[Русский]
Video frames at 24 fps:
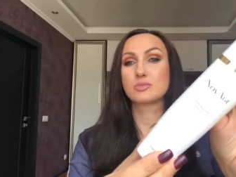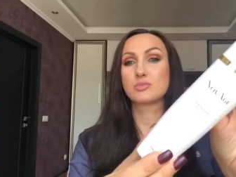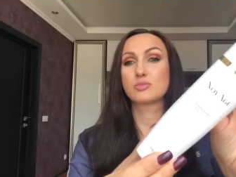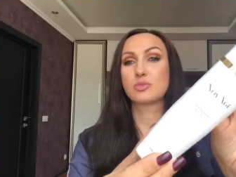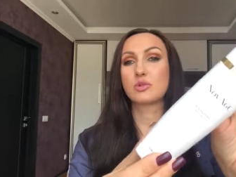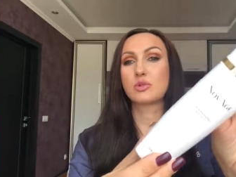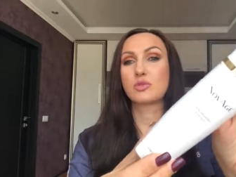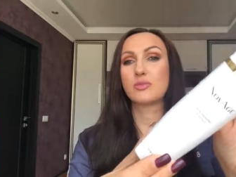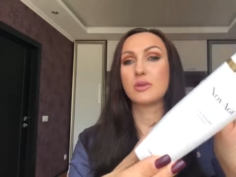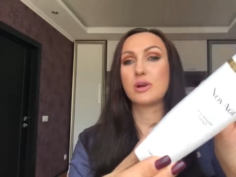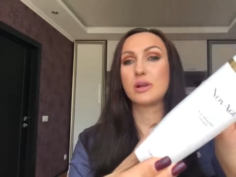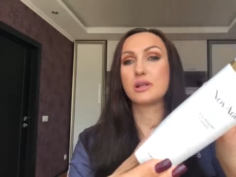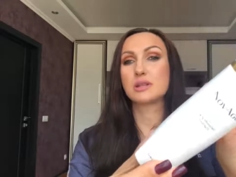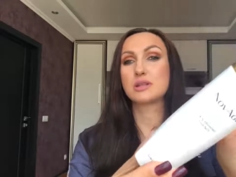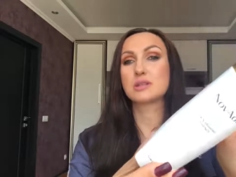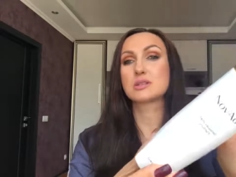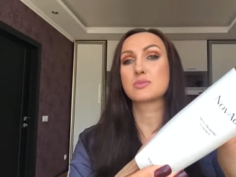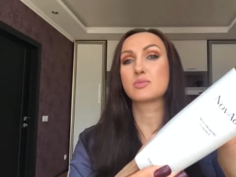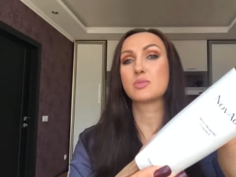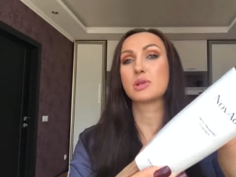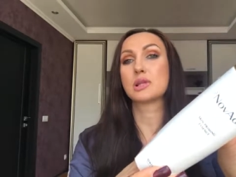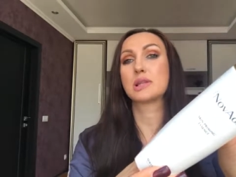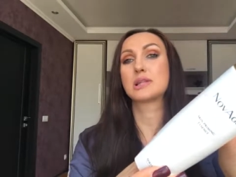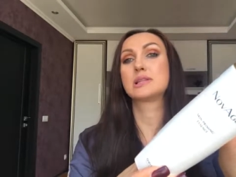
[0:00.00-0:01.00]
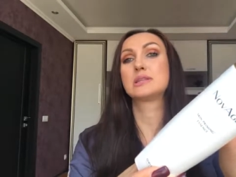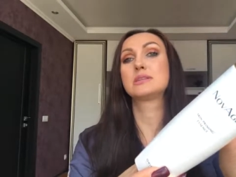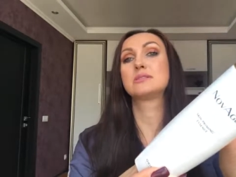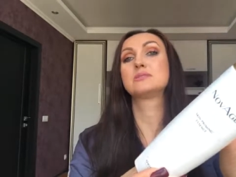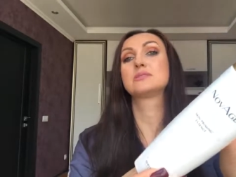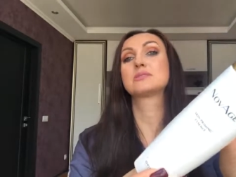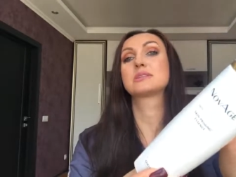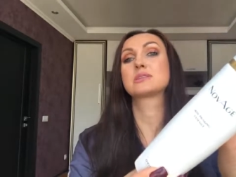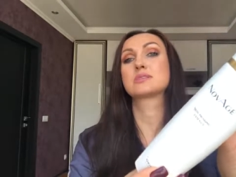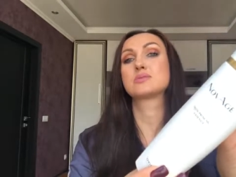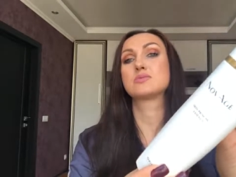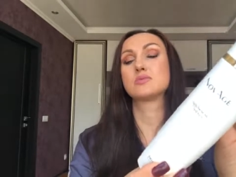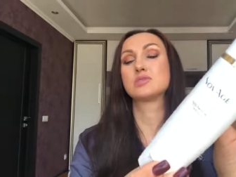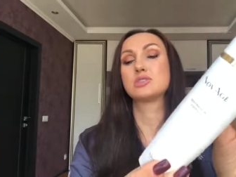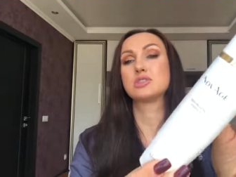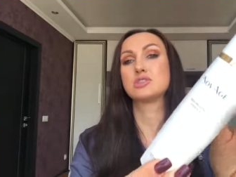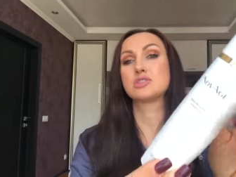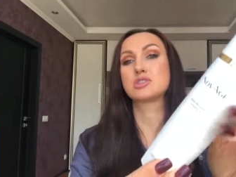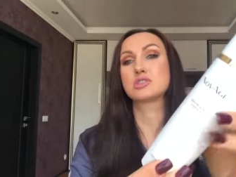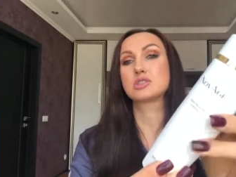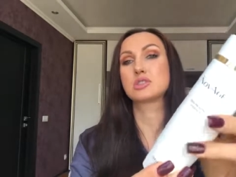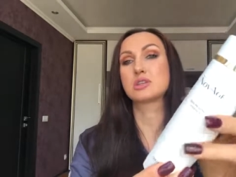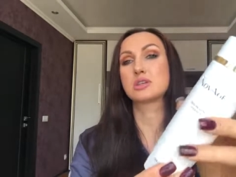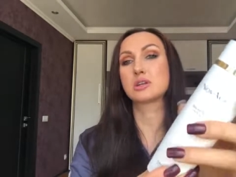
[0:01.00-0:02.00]
буквально заполонил
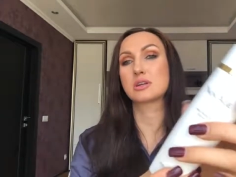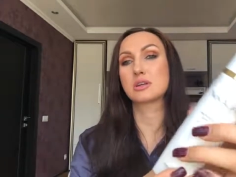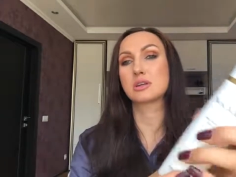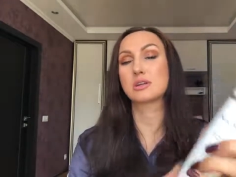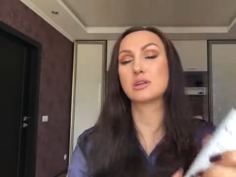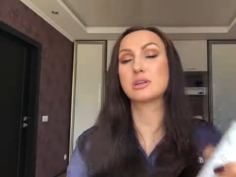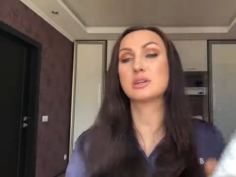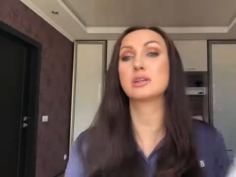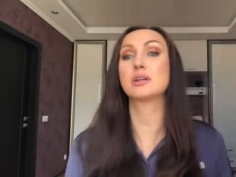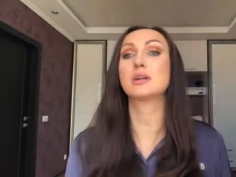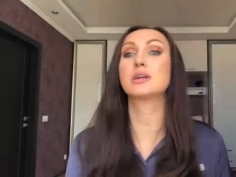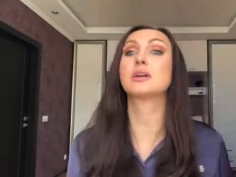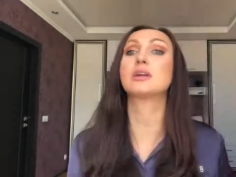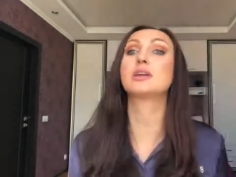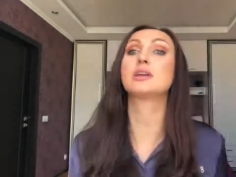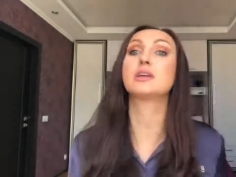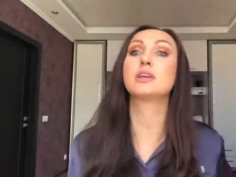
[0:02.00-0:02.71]
косметический рынок,